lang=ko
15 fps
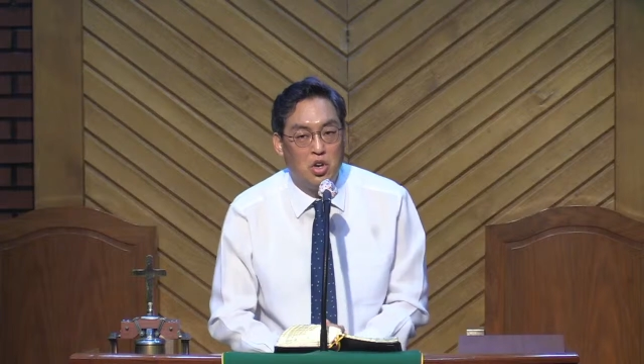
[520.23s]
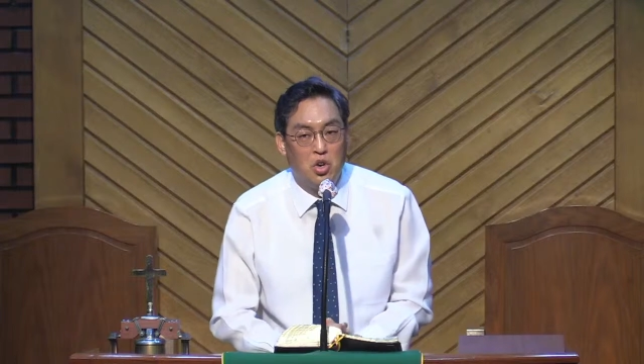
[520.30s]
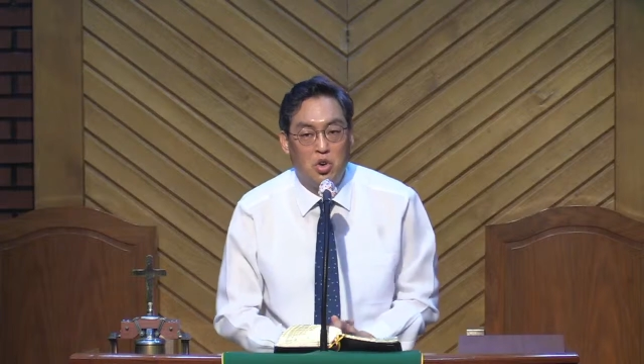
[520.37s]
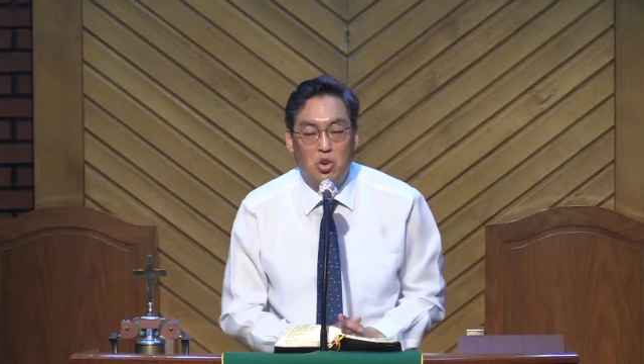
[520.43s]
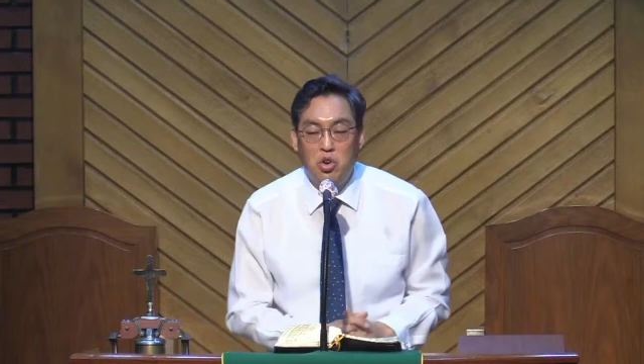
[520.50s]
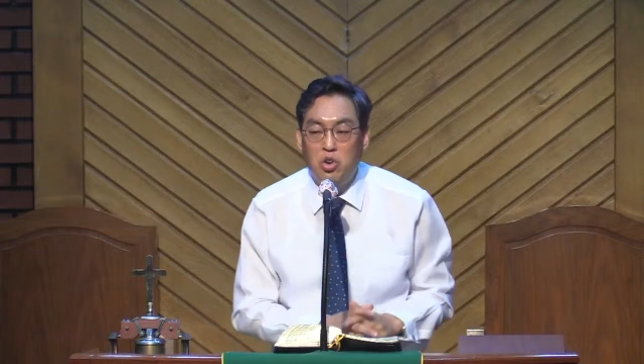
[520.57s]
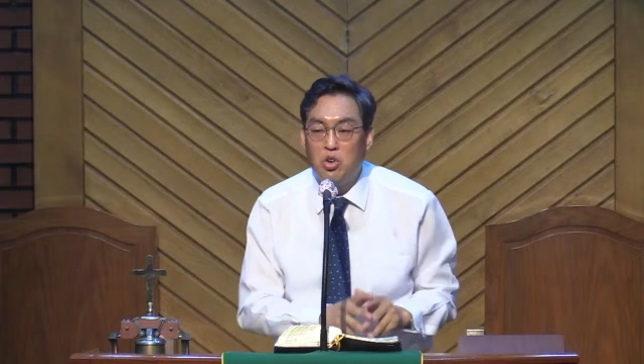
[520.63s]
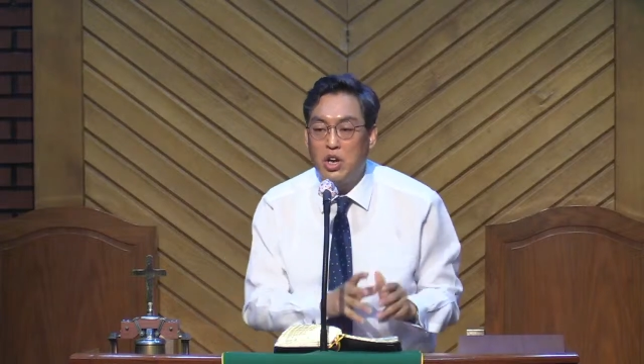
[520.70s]

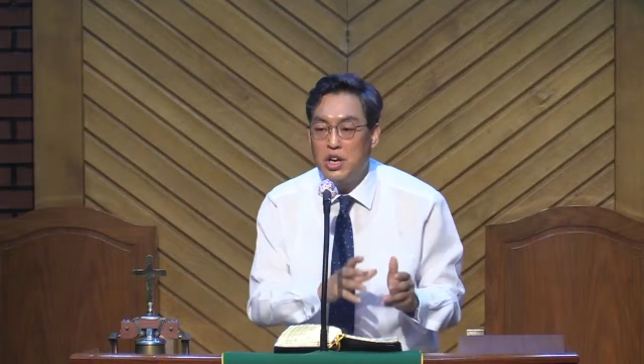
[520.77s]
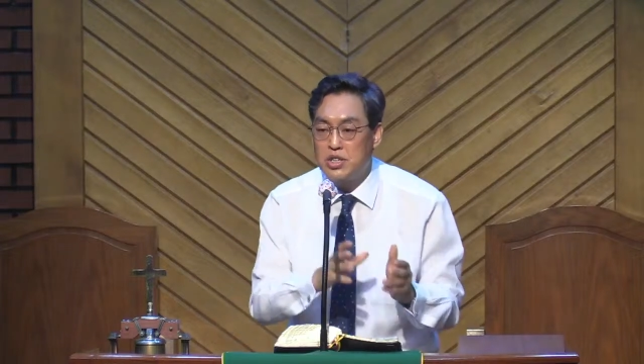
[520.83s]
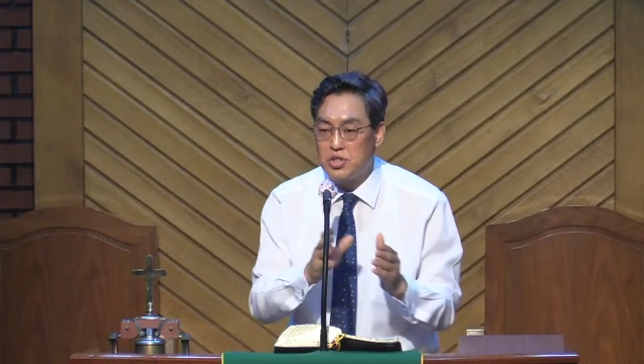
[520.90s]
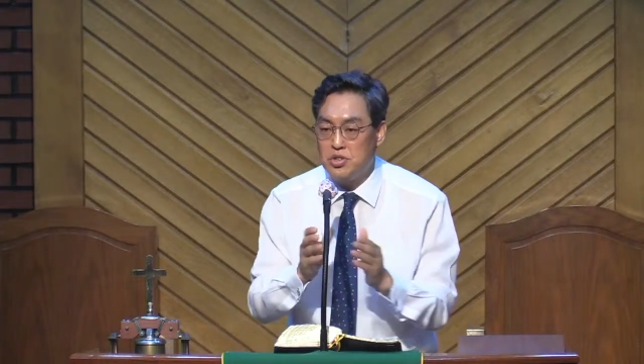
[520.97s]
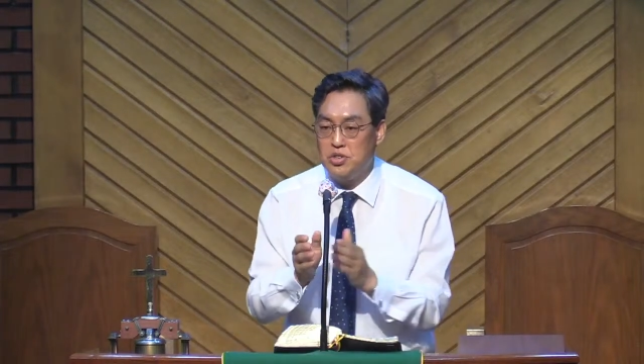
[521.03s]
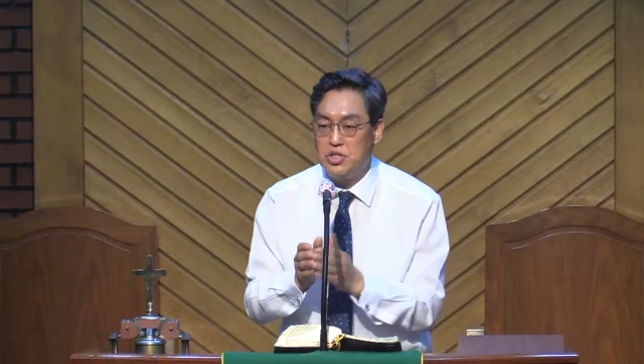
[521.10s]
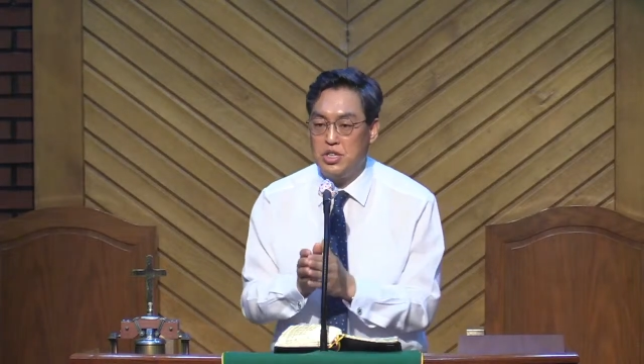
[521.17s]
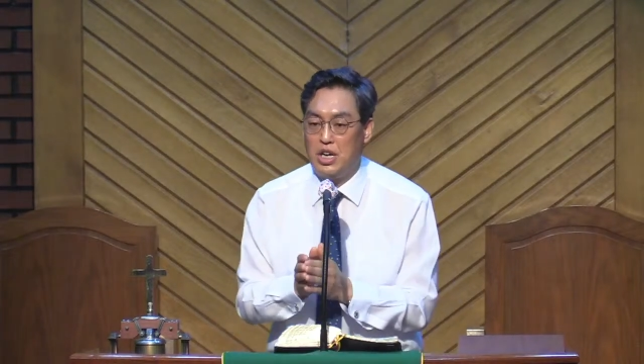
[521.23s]
훌의
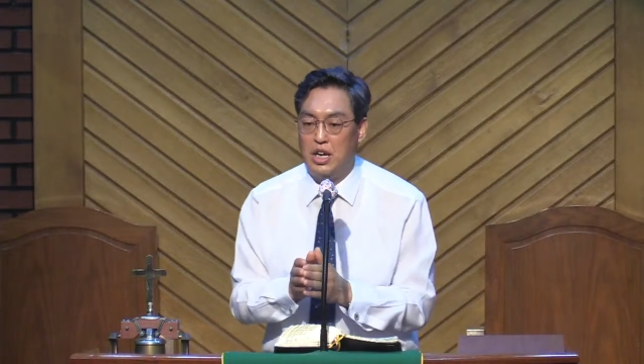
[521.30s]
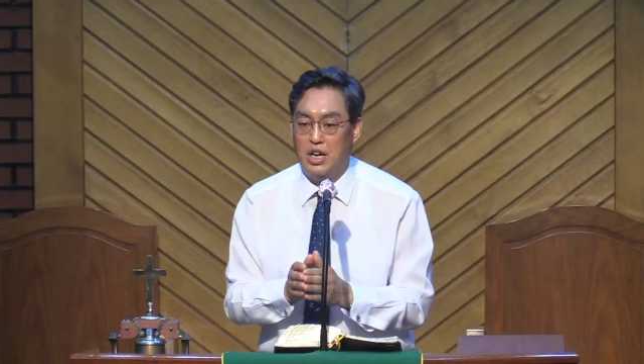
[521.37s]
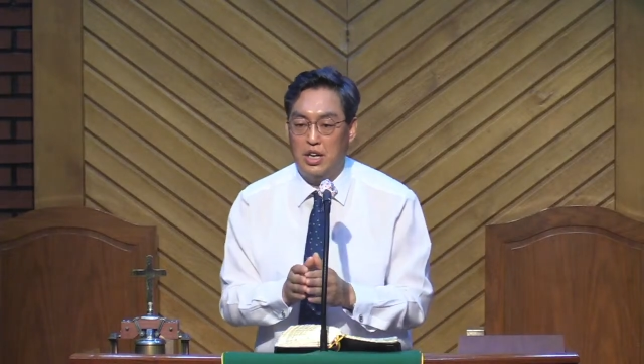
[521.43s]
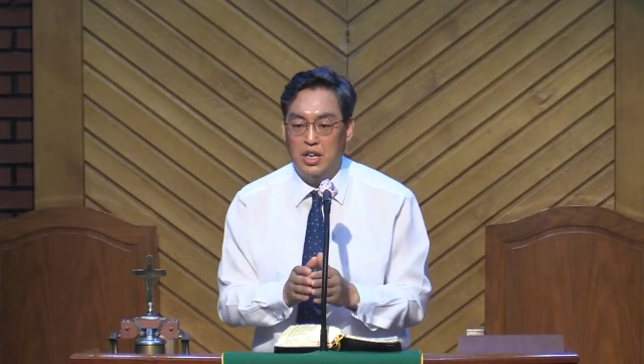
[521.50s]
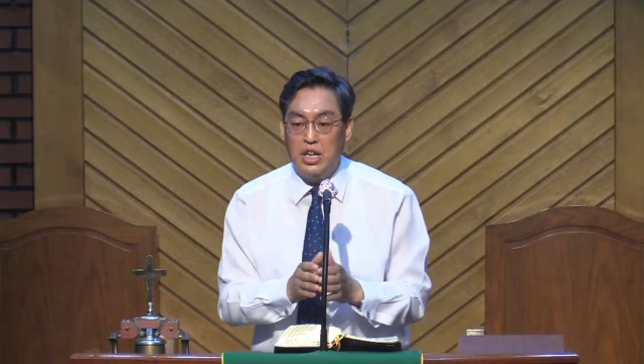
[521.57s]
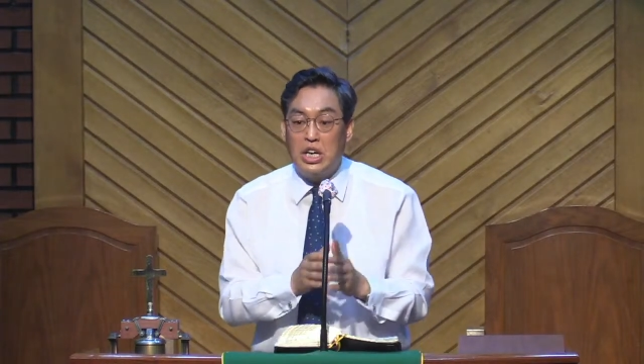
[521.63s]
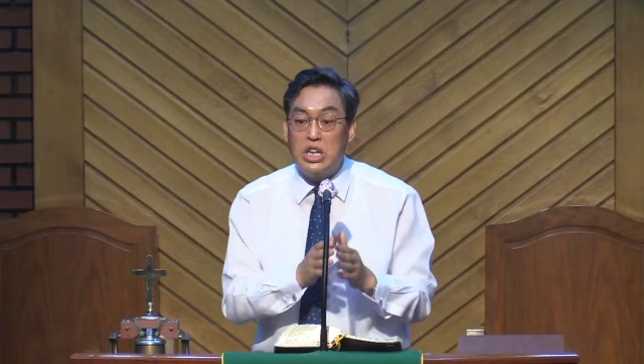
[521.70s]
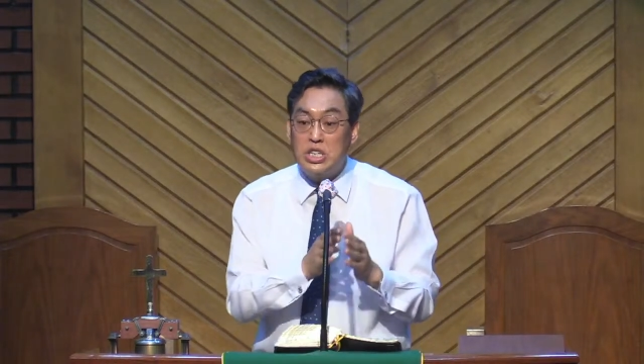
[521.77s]
손자.
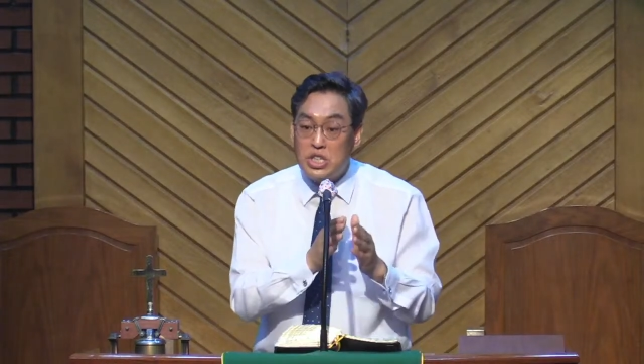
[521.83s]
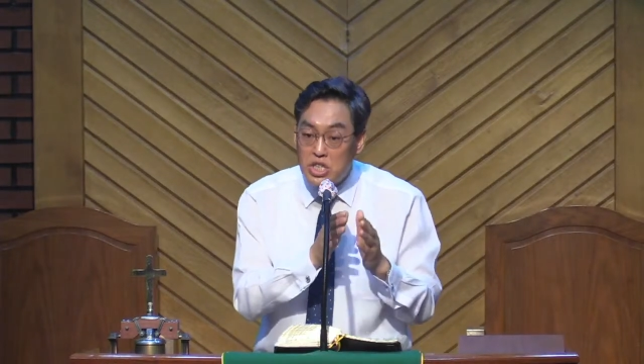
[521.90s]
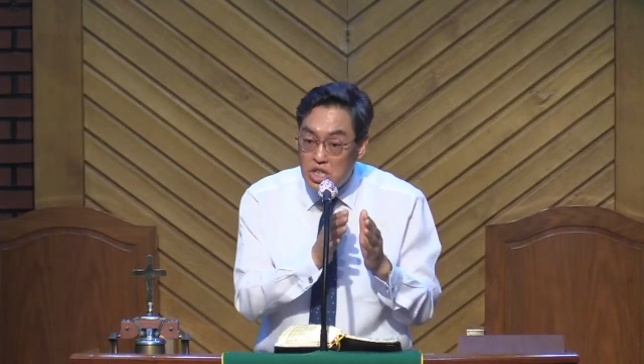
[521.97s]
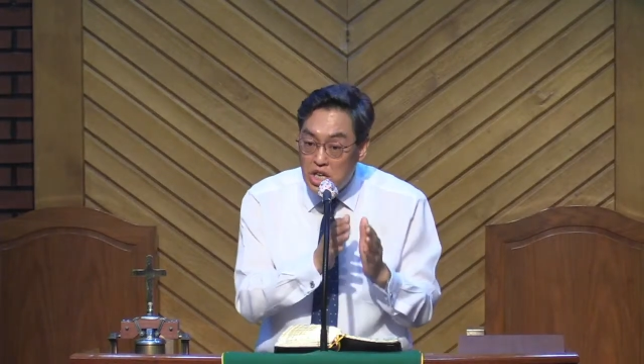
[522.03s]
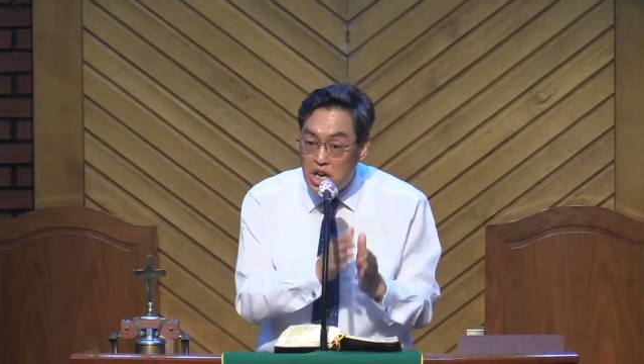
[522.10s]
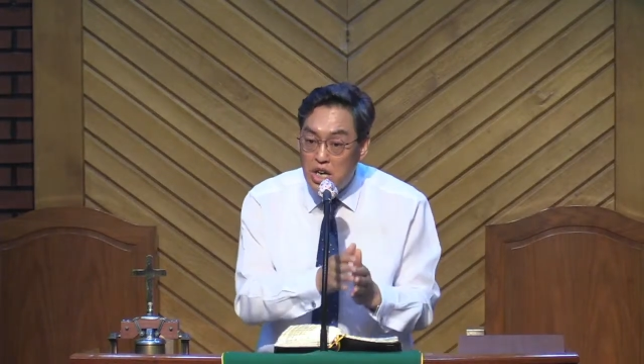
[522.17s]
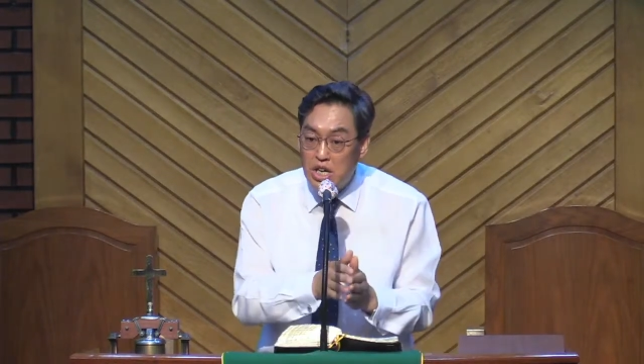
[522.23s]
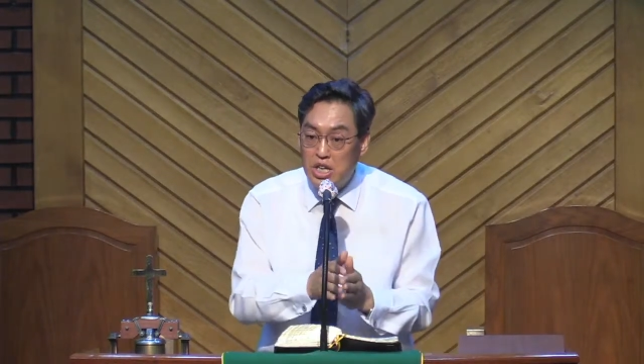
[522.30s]
이렇게
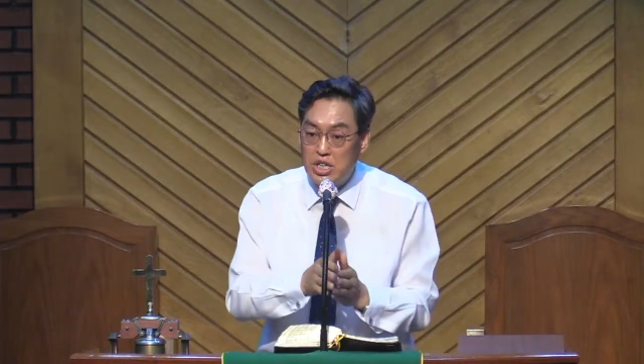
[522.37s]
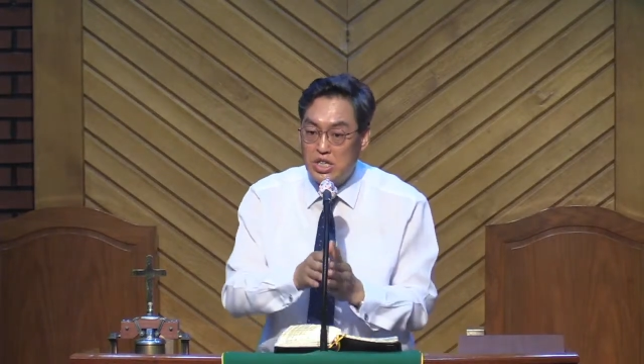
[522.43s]
신앙이